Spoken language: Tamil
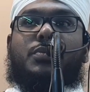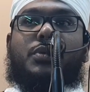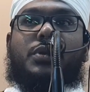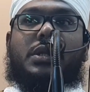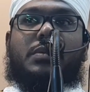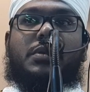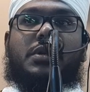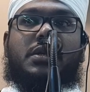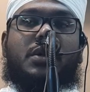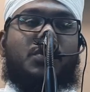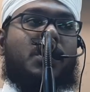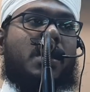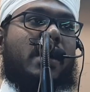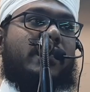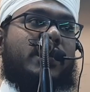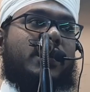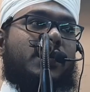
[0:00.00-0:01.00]
புனிதமிகு
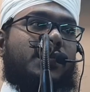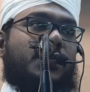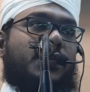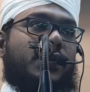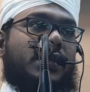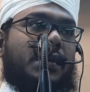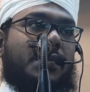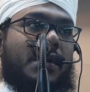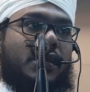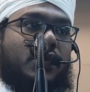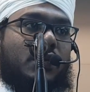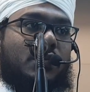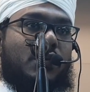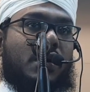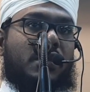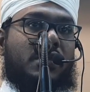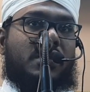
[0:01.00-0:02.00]
ரவுதாவையும் புனித
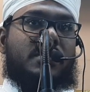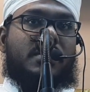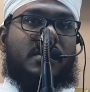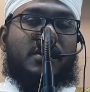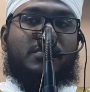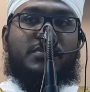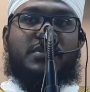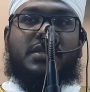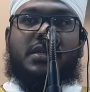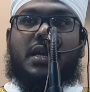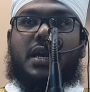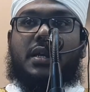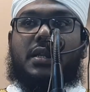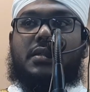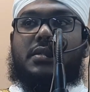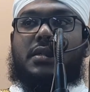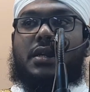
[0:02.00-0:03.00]
வைத்துல் முகத்தசையும்
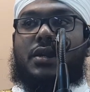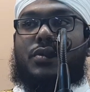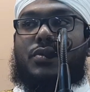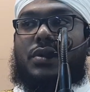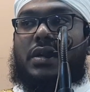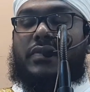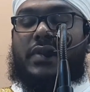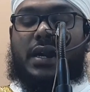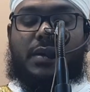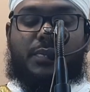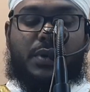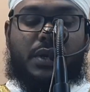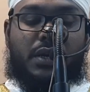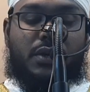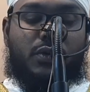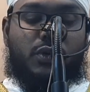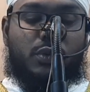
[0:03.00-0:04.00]
ஜியாரத் செய்யக்கூடிய
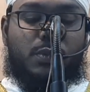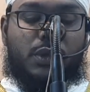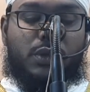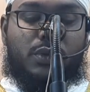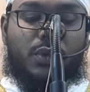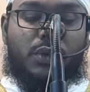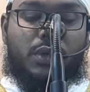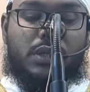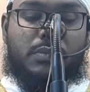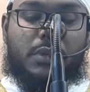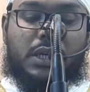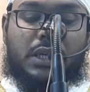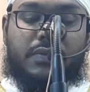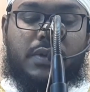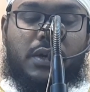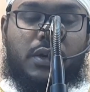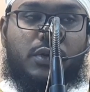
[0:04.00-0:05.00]
வாய்ப்பை குடும்பத்தோடு நம்
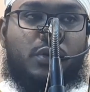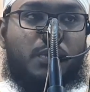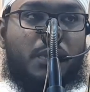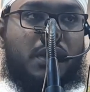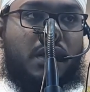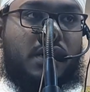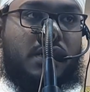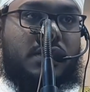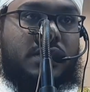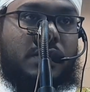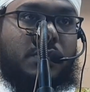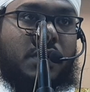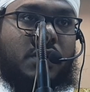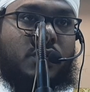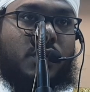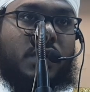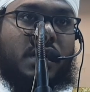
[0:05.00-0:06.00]
அனைவர்களுக்கும் அல்லா
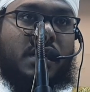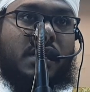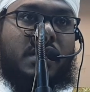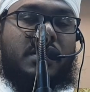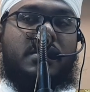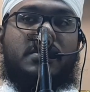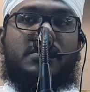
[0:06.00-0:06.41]
நசீபாக்குவானாக